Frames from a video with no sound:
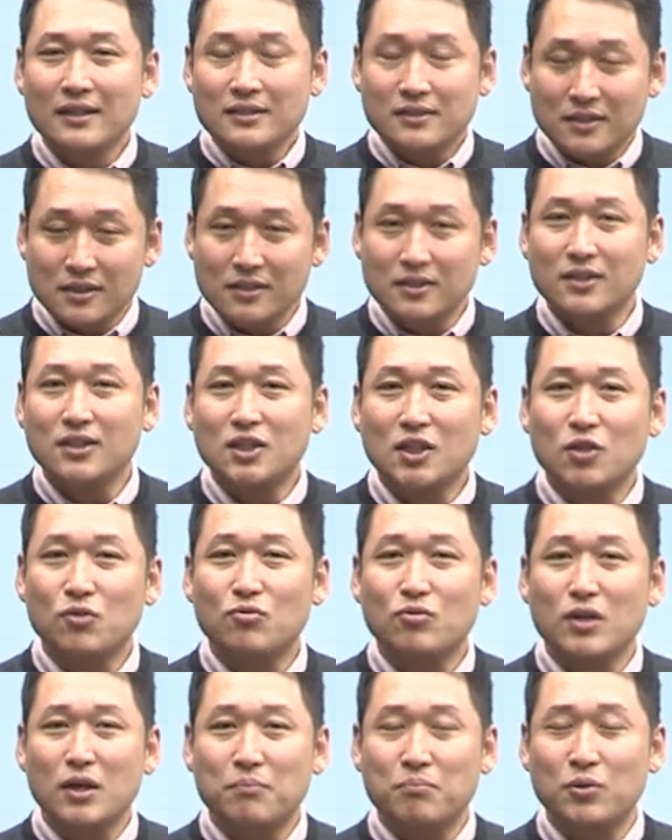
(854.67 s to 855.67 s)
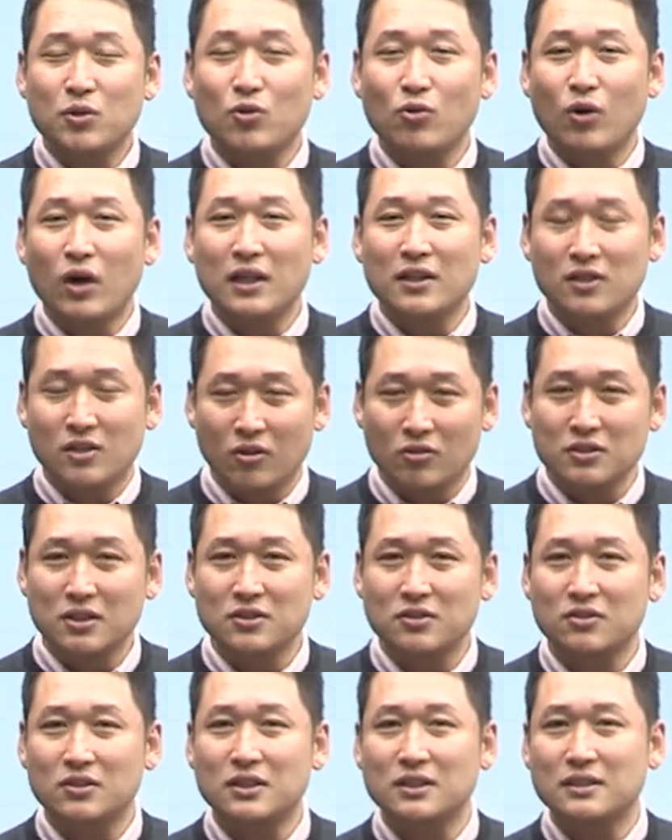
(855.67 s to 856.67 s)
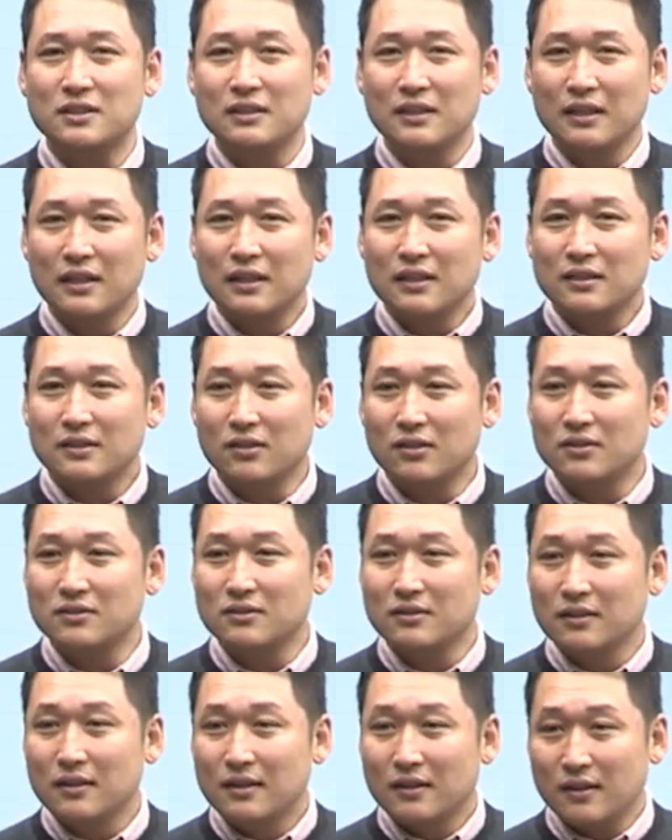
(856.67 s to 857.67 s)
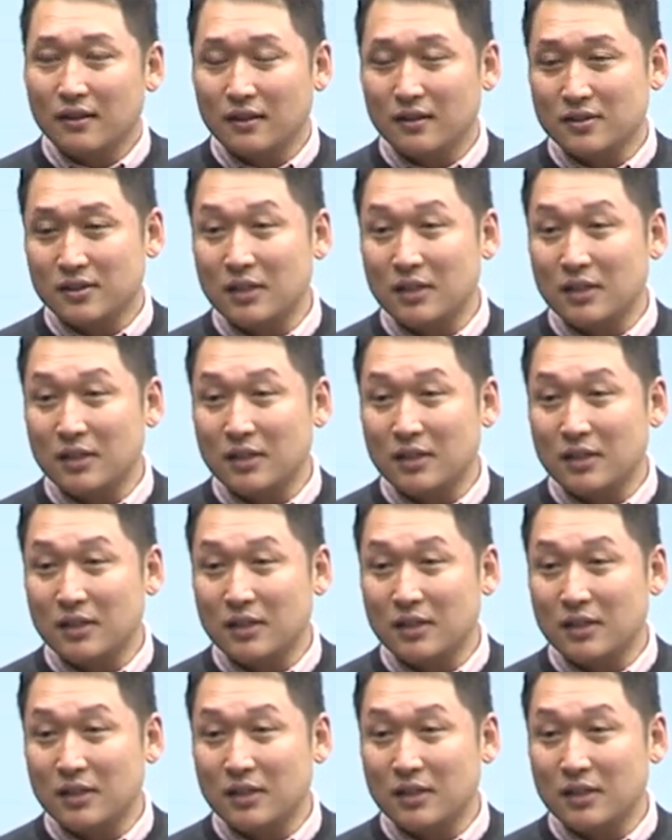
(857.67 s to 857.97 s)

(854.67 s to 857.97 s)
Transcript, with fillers: 즐기기 위해 필요한 경제적인 그런 어,